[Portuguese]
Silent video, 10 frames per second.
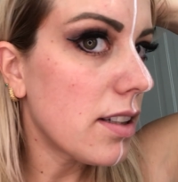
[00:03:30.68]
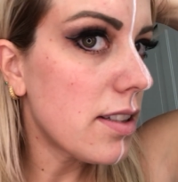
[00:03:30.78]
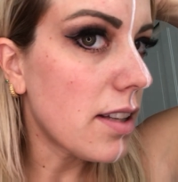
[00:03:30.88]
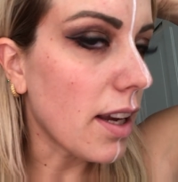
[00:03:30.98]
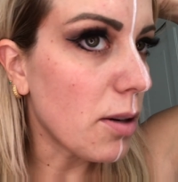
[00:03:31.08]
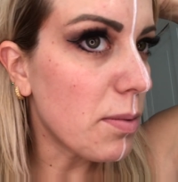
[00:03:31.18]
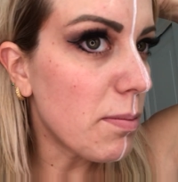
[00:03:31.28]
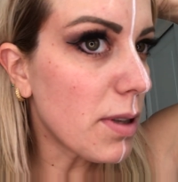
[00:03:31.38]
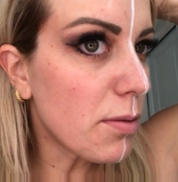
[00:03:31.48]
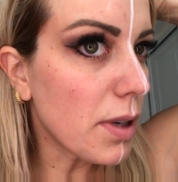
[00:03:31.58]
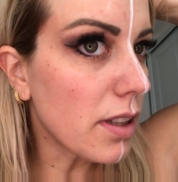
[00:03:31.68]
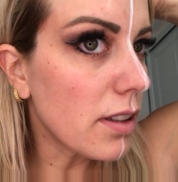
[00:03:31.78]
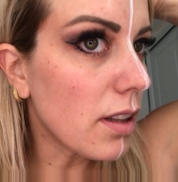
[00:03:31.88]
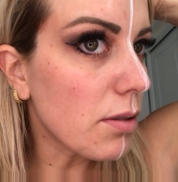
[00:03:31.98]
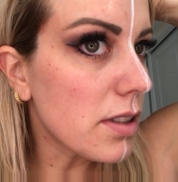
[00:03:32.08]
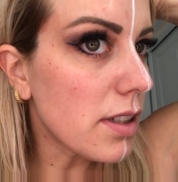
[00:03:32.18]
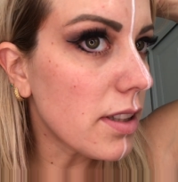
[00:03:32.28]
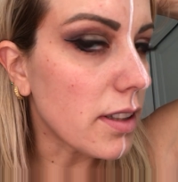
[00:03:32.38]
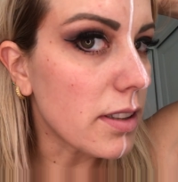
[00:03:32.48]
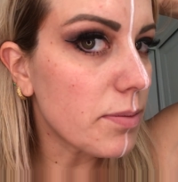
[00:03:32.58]
E sem o BB Cream da
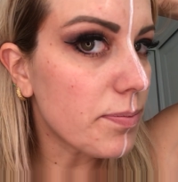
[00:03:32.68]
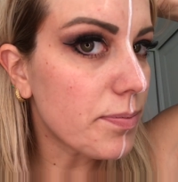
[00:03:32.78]
L'Occitane.